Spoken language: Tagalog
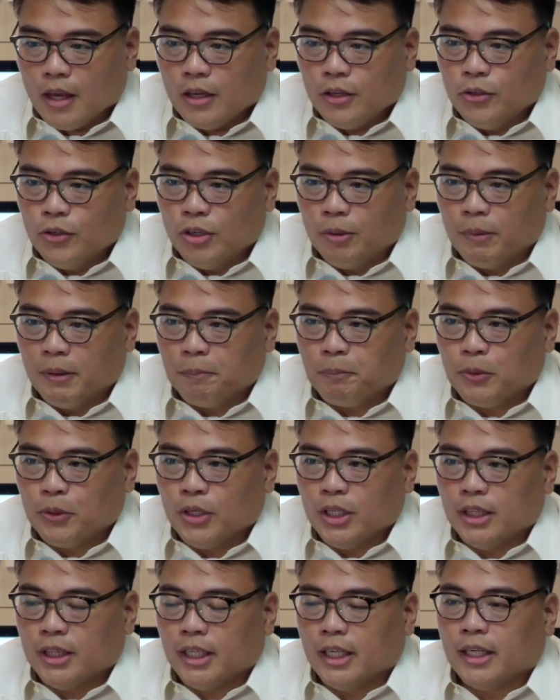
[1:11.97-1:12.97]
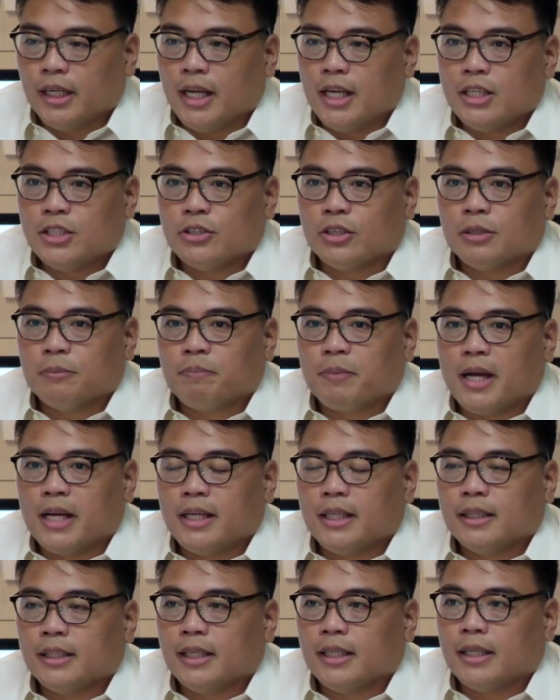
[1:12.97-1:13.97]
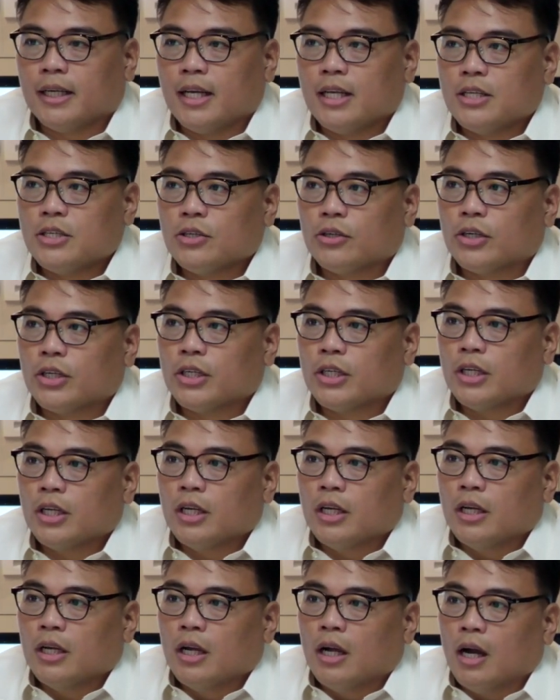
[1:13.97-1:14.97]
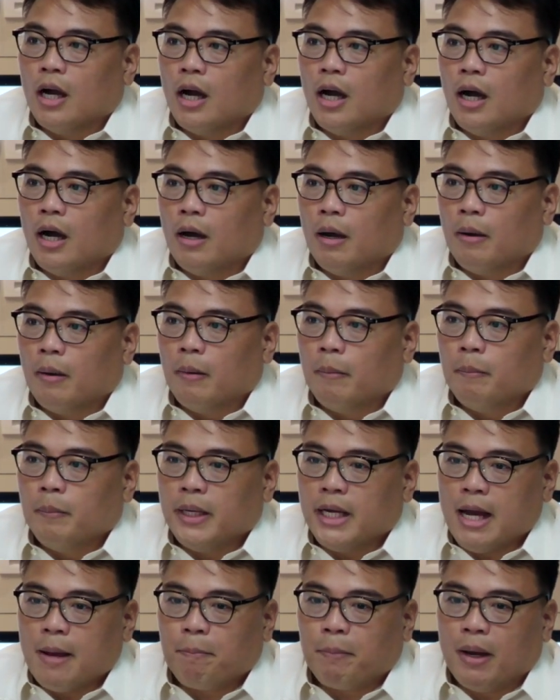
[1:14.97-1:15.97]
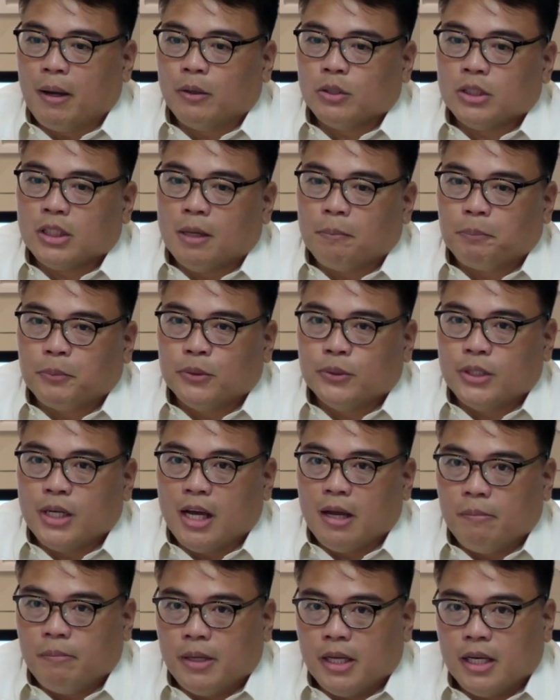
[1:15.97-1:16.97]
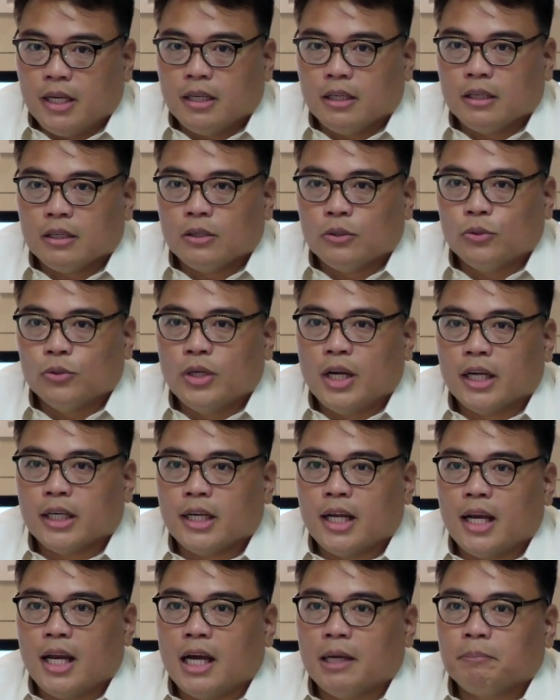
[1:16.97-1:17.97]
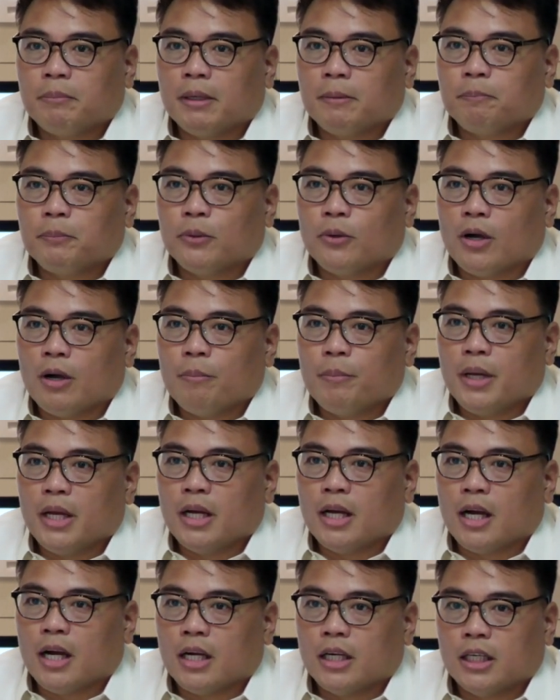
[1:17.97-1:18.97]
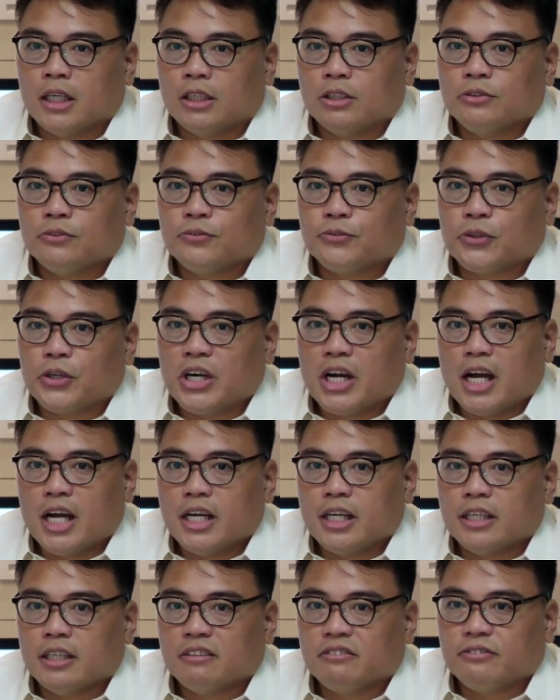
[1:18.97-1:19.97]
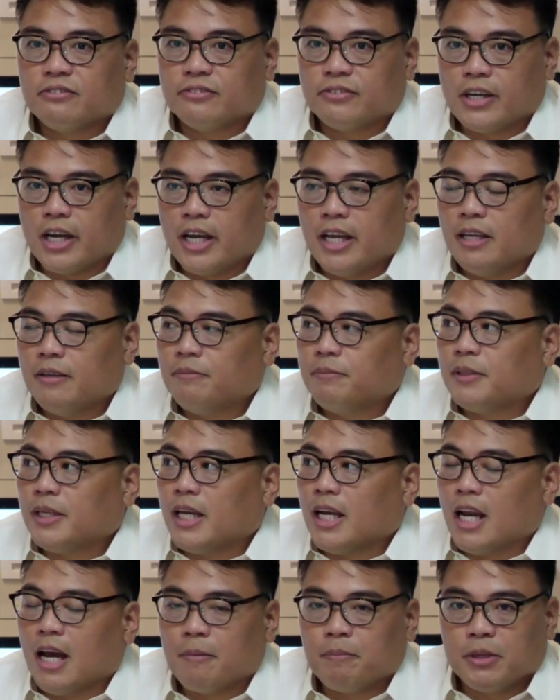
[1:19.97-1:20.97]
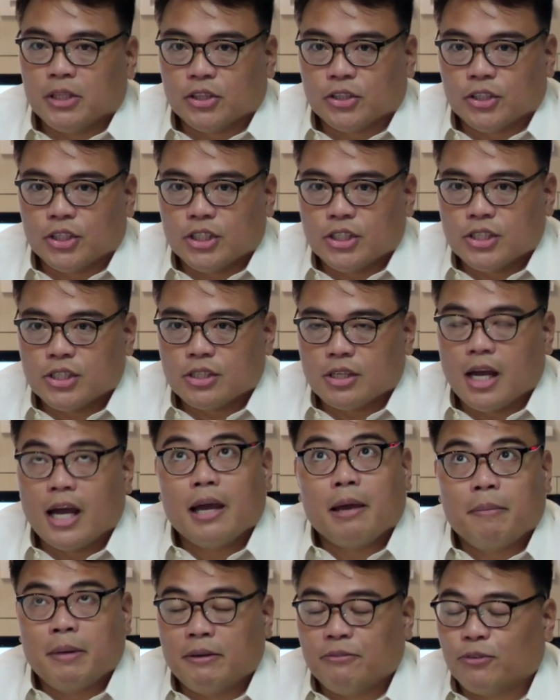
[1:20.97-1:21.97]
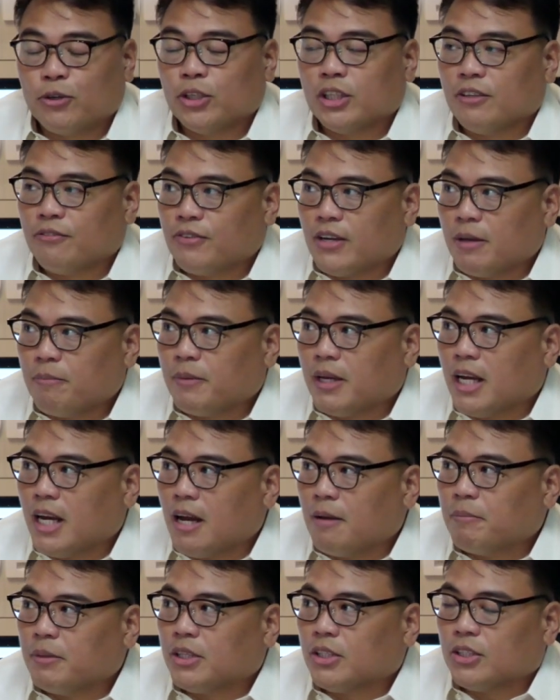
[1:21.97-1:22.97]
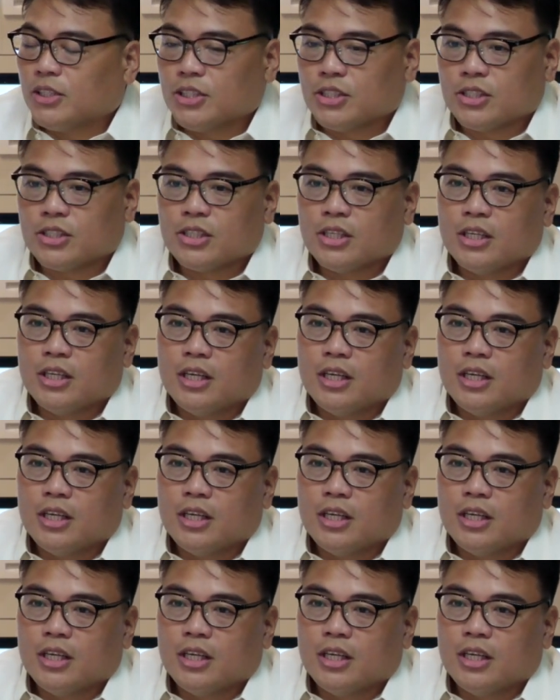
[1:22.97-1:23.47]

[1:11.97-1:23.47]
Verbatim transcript: Yun naman pong integration, plan integration, uh, minap out na po namin, kulang na lamang po kami ng around 405 kilometers. I mean 45 kilometers